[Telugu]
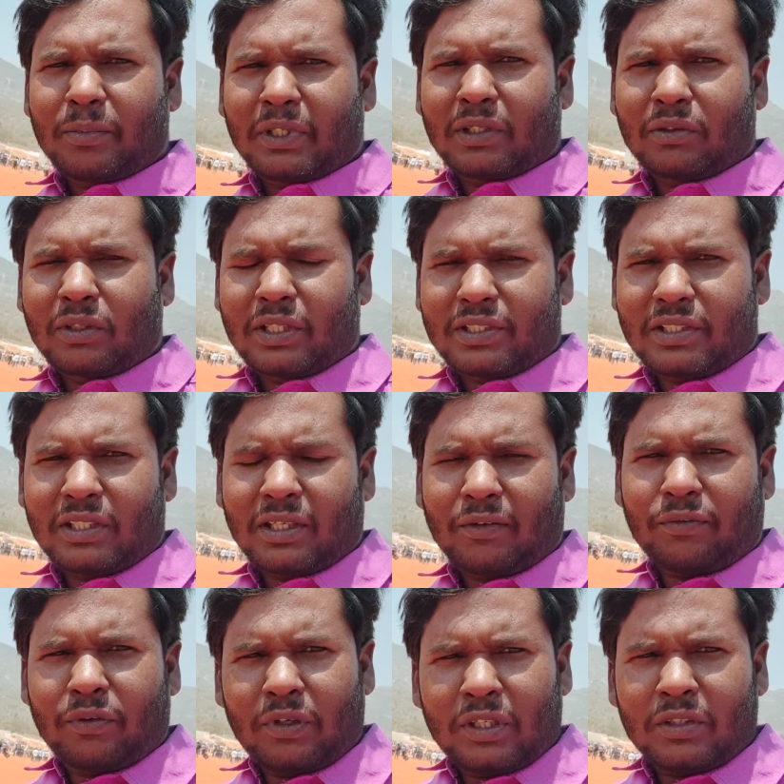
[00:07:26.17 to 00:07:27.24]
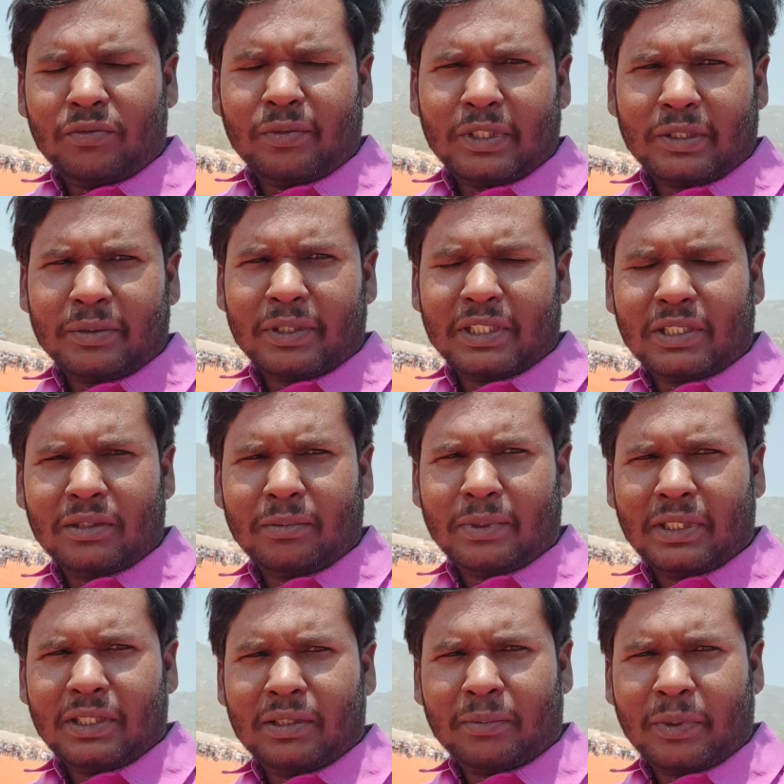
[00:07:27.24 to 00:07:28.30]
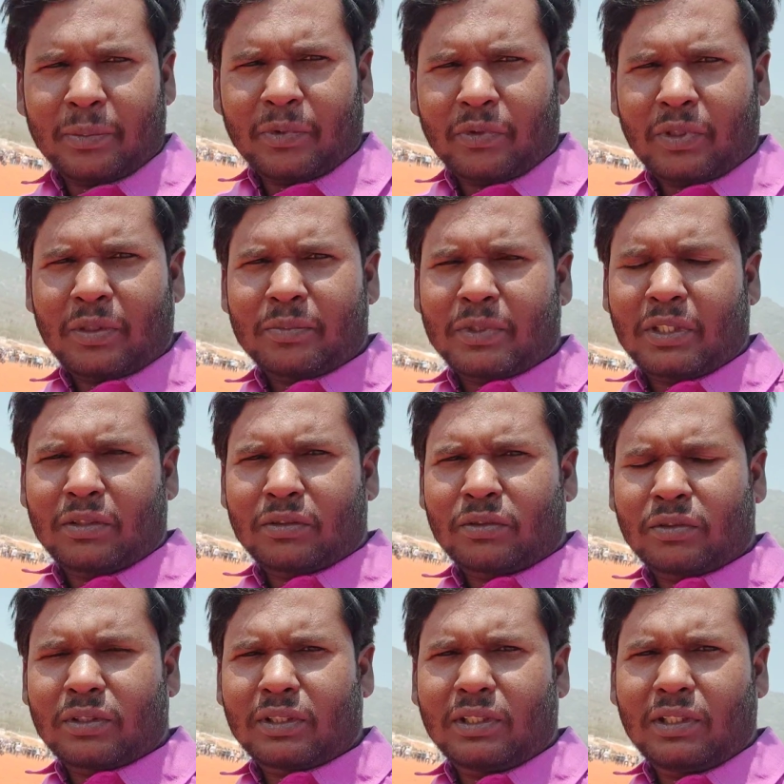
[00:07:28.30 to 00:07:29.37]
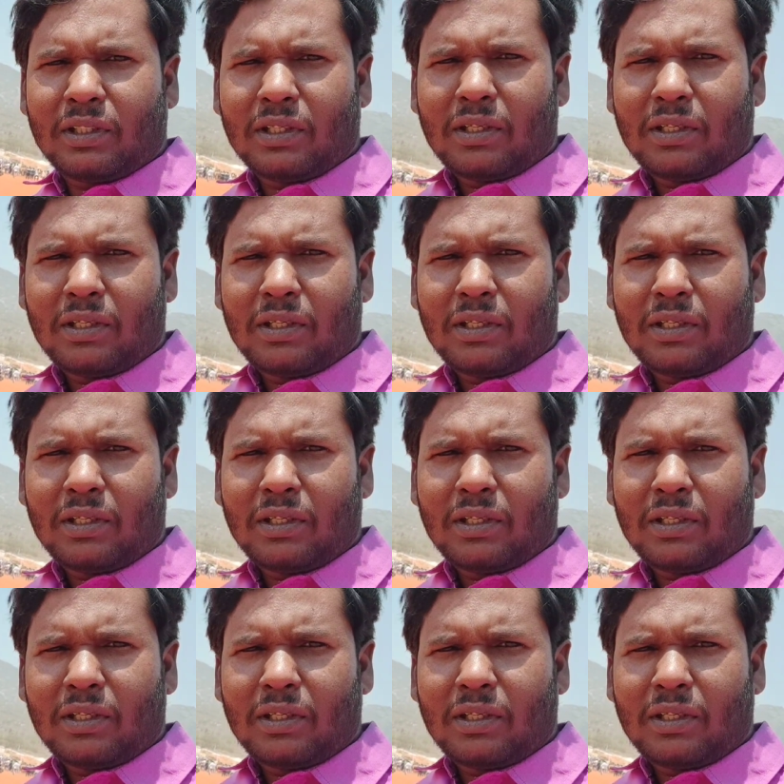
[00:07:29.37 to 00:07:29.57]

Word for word: మీకు ఖచ్చితంగా ఫుల్ ఇన్ఫర్మేషన్ అనేది మేము ఇవ్వడం జరుగుతుంది